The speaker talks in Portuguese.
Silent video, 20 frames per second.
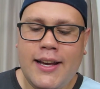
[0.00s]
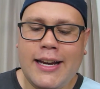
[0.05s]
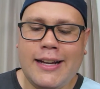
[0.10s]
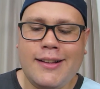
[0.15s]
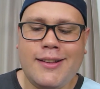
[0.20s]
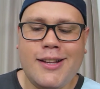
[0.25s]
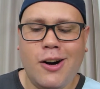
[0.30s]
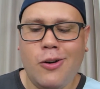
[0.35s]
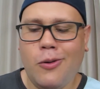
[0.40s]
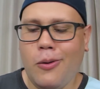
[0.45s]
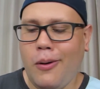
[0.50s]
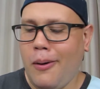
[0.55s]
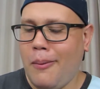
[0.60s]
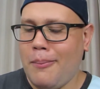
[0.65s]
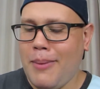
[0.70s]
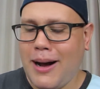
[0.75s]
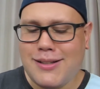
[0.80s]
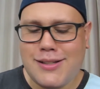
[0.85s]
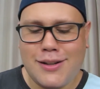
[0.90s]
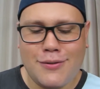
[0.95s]
Então,
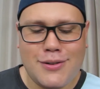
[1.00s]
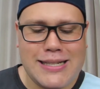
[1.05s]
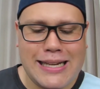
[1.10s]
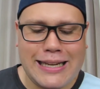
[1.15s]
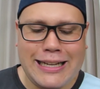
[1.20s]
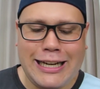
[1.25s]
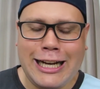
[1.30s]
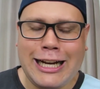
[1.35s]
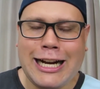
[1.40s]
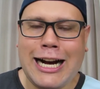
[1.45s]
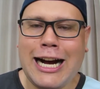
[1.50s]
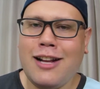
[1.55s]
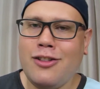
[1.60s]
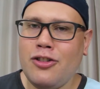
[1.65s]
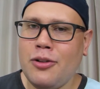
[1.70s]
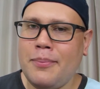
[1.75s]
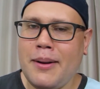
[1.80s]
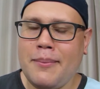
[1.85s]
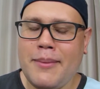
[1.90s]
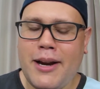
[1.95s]
basta você clicar
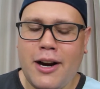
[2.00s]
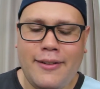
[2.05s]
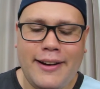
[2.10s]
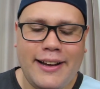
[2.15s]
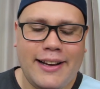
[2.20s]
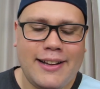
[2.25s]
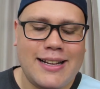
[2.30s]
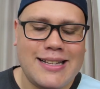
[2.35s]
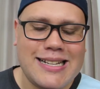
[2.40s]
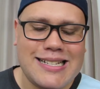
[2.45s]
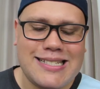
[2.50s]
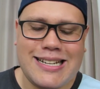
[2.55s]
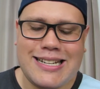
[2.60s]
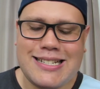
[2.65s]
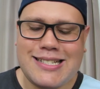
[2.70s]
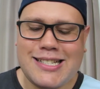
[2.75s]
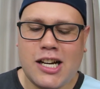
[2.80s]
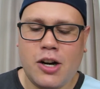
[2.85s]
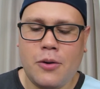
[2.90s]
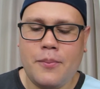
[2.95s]
no primeiro link da
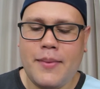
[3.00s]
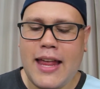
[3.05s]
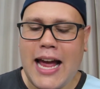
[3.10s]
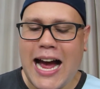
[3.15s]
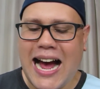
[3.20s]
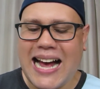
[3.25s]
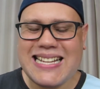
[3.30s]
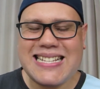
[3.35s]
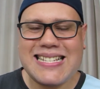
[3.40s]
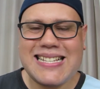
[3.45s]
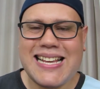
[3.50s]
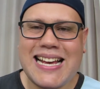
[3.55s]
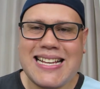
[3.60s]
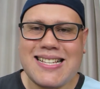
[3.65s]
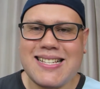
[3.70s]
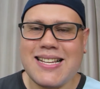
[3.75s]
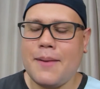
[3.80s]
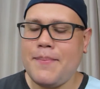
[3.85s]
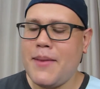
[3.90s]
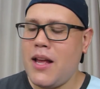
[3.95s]
descrição,
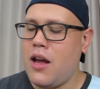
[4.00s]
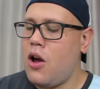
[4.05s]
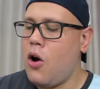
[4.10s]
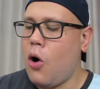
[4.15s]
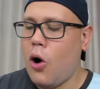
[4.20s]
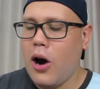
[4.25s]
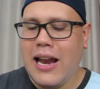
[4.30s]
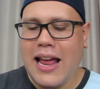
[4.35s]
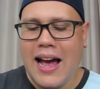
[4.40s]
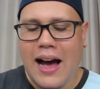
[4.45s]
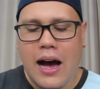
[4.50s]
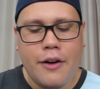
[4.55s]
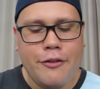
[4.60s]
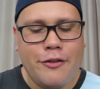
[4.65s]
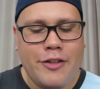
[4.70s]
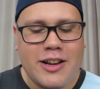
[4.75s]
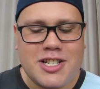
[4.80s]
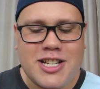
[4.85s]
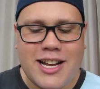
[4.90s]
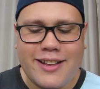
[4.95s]
acessa, olha a
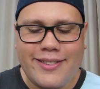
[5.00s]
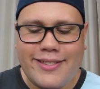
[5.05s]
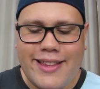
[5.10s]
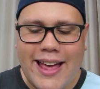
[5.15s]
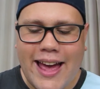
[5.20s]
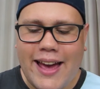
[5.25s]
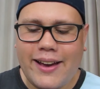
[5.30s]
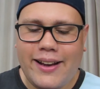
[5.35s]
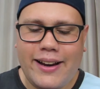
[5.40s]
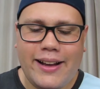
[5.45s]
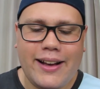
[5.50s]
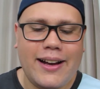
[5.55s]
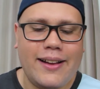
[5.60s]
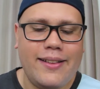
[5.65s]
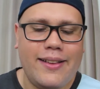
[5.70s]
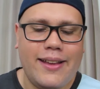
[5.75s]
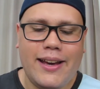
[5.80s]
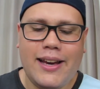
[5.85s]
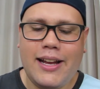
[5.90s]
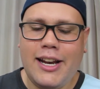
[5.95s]
ficha técnica
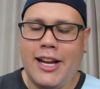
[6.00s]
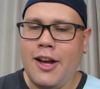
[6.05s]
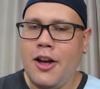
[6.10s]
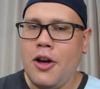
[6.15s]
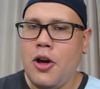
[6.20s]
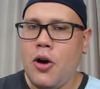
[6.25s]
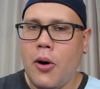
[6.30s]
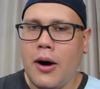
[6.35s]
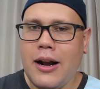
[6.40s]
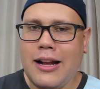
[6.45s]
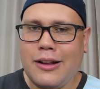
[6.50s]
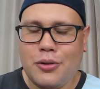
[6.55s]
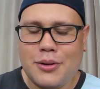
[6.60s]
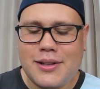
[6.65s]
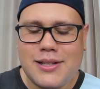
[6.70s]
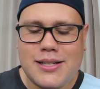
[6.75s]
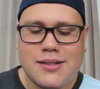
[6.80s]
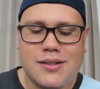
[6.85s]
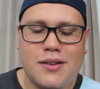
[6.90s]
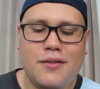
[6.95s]
dele, olha
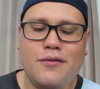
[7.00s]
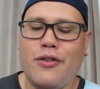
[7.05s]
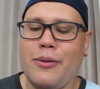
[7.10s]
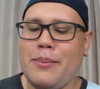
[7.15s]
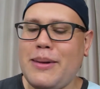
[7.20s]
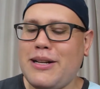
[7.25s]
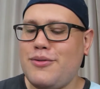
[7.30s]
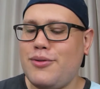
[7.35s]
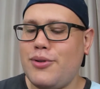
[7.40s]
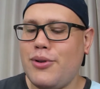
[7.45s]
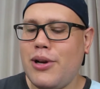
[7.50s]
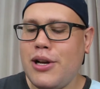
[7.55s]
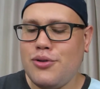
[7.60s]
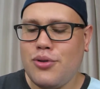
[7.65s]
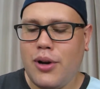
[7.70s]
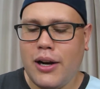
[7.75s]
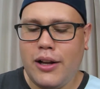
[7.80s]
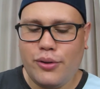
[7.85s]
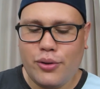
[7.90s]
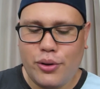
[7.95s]
todas as
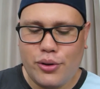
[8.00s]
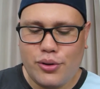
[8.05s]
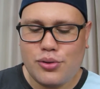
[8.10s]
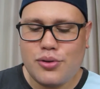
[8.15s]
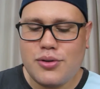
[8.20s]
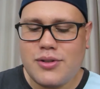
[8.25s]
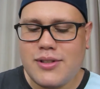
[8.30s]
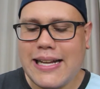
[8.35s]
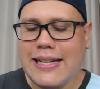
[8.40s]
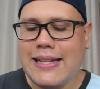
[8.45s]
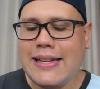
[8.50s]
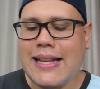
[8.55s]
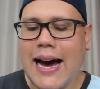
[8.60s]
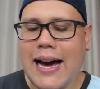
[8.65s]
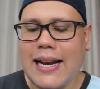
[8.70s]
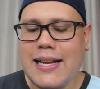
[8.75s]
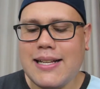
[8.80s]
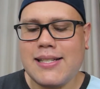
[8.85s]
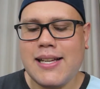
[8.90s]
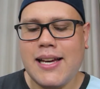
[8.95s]
informações, olha todos os
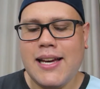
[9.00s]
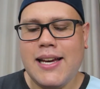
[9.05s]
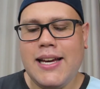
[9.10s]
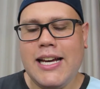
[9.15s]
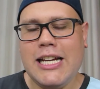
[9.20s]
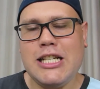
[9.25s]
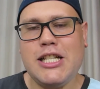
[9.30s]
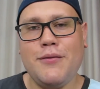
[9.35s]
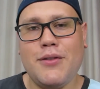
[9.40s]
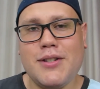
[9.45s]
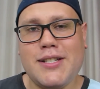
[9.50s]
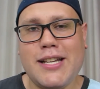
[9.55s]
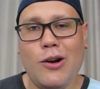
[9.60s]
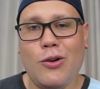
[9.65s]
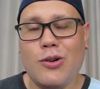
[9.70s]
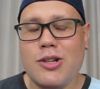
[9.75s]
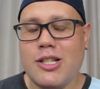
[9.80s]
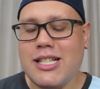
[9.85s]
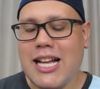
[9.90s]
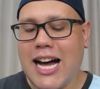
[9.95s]
detalhes. E se você
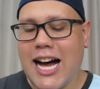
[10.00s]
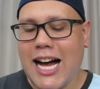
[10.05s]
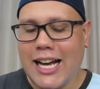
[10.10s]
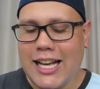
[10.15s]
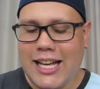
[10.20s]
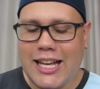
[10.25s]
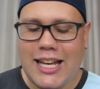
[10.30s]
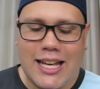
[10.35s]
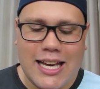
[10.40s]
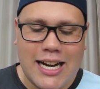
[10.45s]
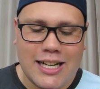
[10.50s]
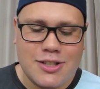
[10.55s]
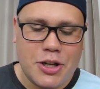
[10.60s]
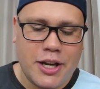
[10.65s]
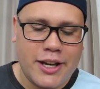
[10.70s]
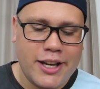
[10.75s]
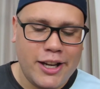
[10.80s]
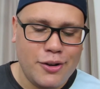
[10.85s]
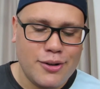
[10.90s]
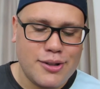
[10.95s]
gostar e
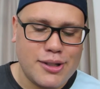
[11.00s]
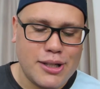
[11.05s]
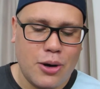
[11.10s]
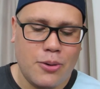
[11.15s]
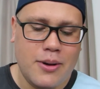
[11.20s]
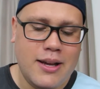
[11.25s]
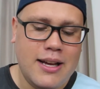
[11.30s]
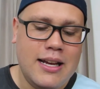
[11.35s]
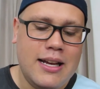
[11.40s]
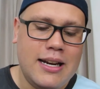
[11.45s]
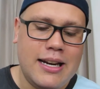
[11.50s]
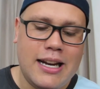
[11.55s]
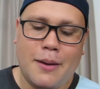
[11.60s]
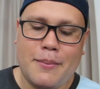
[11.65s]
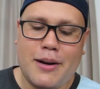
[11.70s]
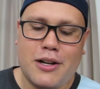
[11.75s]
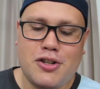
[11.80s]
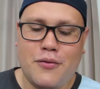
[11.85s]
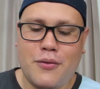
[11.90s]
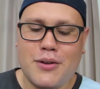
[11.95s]
adquirir o seu,
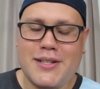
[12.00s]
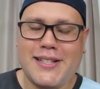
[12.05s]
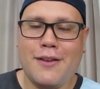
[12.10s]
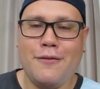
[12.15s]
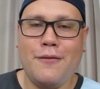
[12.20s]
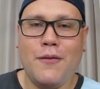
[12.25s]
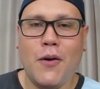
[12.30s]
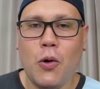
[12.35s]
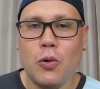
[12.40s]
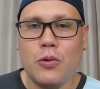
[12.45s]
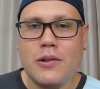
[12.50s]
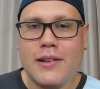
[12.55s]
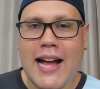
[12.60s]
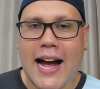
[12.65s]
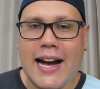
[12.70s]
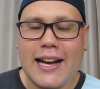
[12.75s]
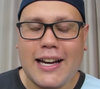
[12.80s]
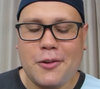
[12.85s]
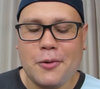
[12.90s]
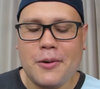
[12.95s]
lembra de você
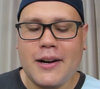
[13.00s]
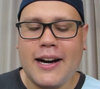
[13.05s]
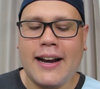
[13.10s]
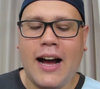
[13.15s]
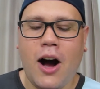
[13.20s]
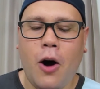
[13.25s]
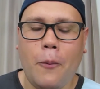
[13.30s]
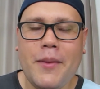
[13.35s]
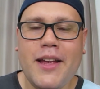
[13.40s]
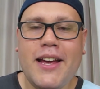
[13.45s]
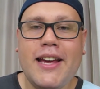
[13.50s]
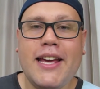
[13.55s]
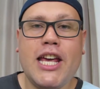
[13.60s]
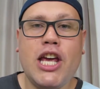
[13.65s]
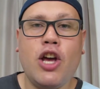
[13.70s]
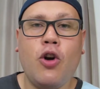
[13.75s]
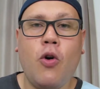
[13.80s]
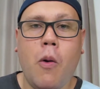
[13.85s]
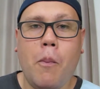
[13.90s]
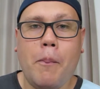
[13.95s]
voltar aqui no canal
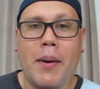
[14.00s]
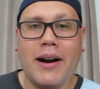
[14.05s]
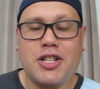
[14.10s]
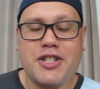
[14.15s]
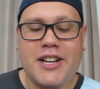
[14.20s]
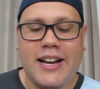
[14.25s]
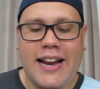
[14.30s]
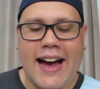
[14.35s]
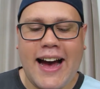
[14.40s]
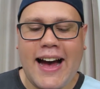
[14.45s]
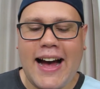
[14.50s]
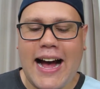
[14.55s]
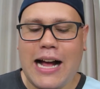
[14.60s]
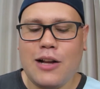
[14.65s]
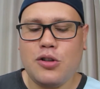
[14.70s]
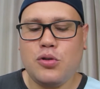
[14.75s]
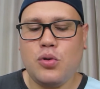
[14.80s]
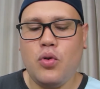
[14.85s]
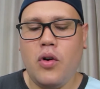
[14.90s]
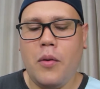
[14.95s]
e compartilhar
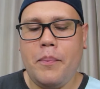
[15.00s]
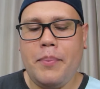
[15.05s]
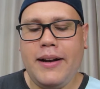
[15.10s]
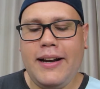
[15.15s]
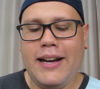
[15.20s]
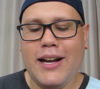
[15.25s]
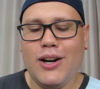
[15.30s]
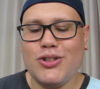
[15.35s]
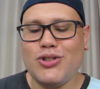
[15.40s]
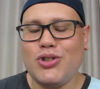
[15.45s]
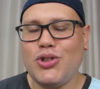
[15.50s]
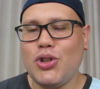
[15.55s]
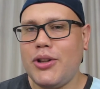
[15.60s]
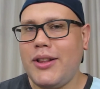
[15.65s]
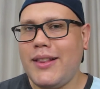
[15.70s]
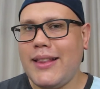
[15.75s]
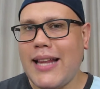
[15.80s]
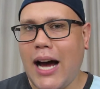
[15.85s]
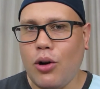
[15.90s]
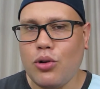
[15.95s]
a sua opinião
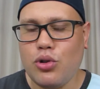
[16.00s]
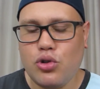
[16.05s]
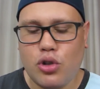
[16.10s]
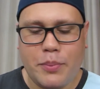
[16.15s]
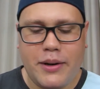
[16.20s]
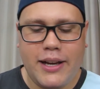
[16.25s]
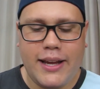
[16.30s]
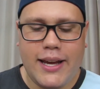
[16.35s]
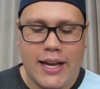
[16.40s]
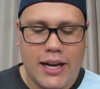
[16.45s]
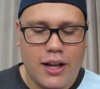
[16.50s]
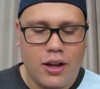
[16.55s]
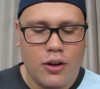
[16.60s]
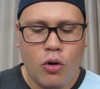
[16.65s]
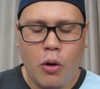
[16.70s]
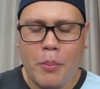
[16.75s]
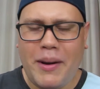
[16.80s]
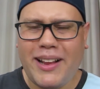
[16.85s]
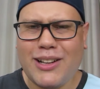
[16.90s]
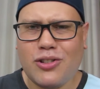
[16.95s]
total sobre ele.
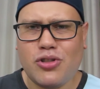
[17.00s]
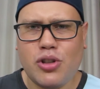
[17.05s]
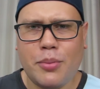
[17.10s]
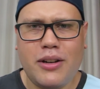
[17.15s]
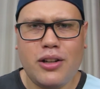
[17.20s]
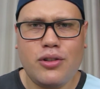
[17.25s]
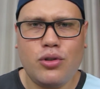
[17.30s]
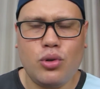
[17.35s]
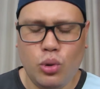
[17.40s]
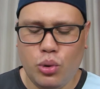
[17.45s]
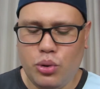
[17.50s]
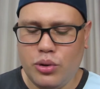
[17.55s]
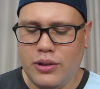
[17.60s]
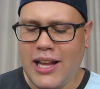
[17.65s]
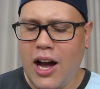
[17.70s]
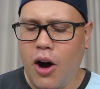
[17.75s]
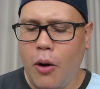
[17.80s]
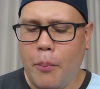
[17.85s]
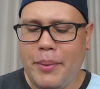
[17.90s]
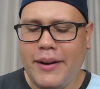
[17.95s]
Comenta sobre tudo,
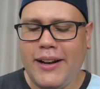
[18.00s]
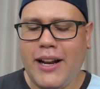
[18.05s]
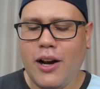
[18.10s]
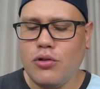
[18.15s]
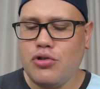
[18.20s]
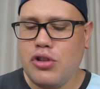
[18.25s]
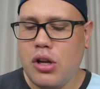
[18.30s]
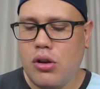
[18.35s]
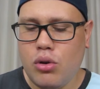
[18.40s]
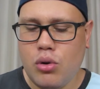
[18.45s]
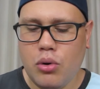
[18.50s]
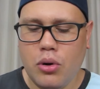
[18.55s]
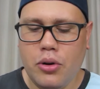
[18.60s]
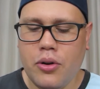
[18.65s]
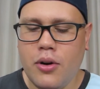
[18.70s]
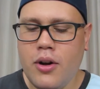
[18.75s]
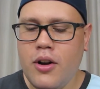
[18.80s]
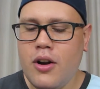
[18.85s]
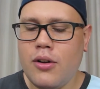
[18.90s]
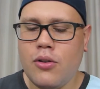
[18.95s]
dá opinião de
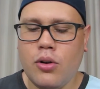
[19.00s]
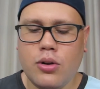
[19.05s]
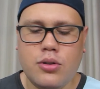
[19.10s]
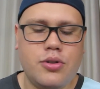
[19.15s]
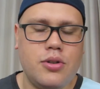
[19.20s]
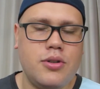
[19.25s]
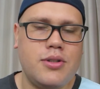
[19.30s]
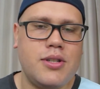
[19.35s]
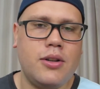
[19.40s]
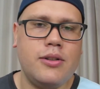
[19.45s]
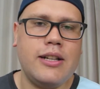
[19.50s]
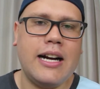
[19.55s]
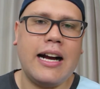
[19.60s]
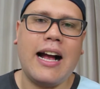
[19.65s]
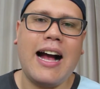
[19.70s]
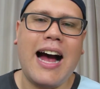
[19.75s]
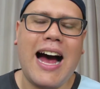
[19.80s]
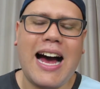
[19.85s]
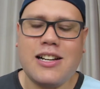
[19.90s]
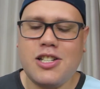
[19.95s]
tudo. Construção da
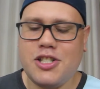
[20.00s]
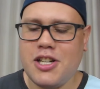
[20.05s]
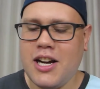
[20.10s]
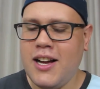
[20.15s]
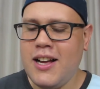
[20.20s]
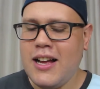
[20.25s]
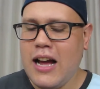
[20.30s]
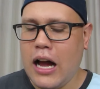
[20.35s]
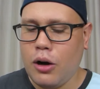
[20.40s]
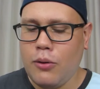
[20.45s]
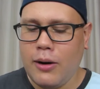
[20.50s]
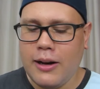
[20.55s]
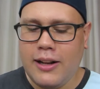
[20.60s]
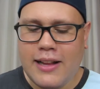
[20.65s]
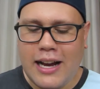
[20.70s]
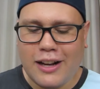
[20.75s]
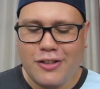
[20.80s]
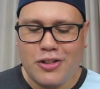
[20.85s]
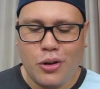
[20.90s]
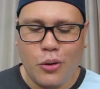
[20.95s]
caixa, a
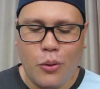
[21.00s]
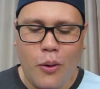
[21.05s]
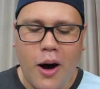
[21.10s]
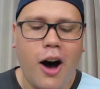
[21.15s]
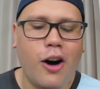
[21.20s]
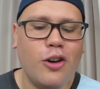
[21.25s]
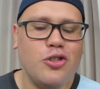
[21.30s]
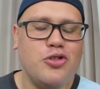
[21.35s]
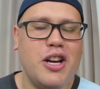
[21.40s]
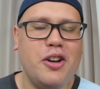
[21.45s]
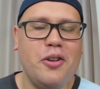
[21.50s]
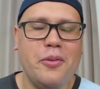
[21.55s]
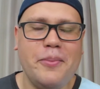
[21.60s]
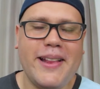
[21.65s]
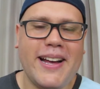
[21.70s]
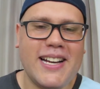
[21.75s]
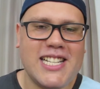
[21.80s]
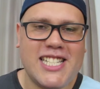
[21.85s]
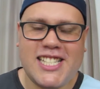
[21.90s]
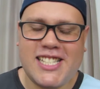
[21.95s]
qualidade do áudio, a
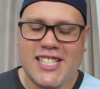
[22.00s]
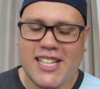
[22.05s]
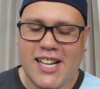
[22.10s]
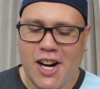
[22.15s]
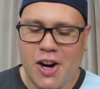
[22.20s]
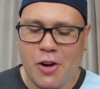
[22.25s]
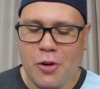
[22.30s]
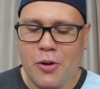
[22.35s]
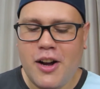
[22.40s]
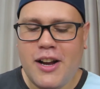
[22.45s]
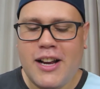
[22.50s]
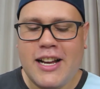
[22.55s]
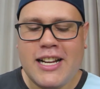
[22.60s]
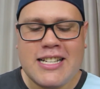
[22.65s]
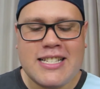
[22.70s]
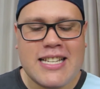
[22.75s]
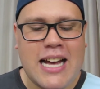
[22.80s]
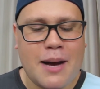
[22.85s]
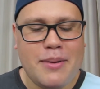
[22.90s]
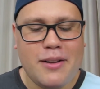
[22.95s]
iluminação,
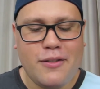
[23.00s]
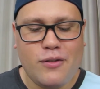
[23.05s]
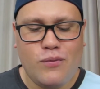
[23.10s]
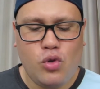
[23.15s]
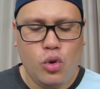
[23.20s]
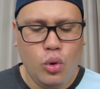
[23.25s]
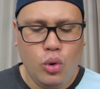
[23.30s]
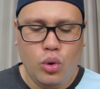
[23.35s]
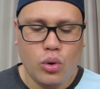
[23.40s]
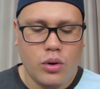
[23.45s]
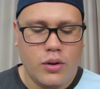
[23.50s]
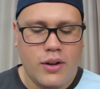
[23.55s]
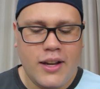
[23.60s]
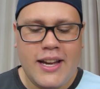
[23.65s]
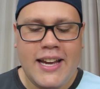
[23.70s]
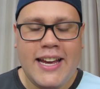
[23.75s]
sabe? Tudo.